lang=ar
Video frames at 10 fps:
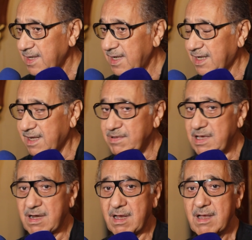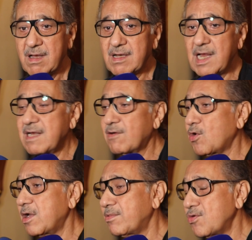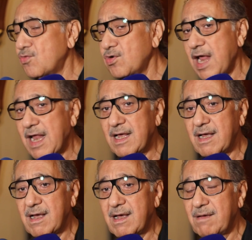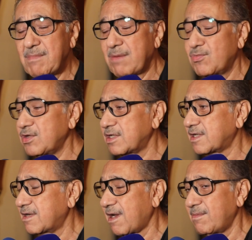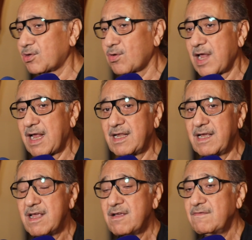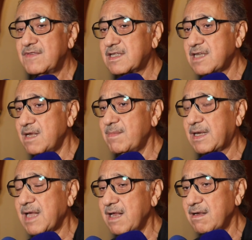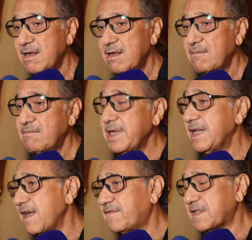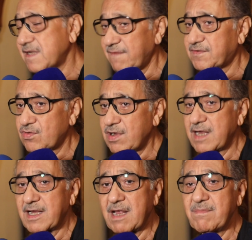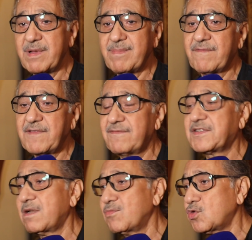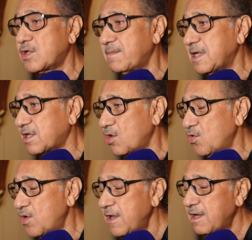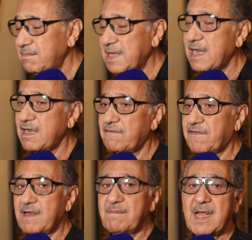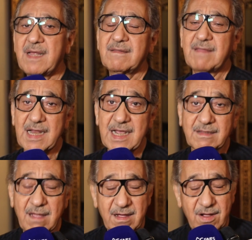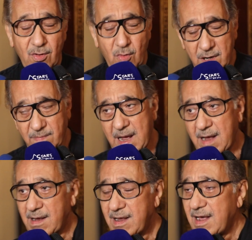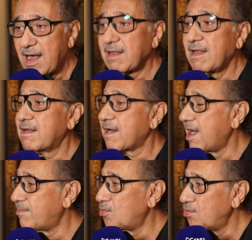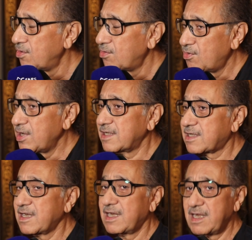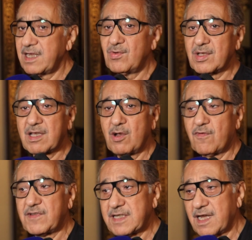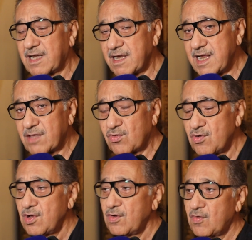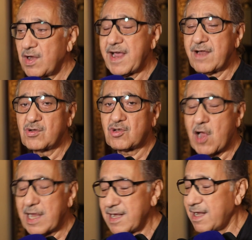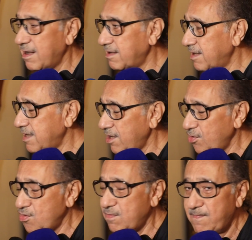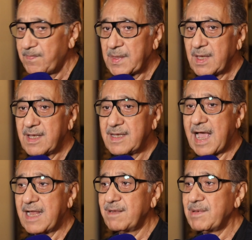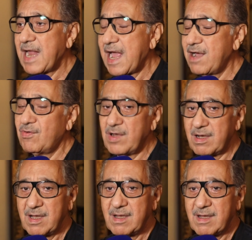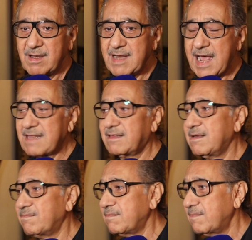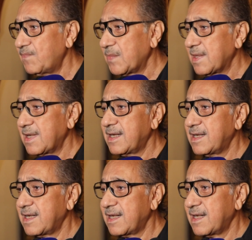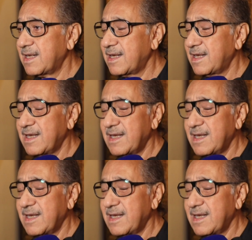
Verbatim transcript: الكبيره لان كنا بنقول على محمود ياسين رحمه الله عليه في السينما كان بينافس نفسه يعني كان بيبقى في نفس الموسم نازل له بدل الفيلم ثلاثه واربعه الله يرحمه ويحسن إليه ويدخله فسيح جناته ونحن سعداء أننا اليوم يعني بنحاول نقدم آه، آه،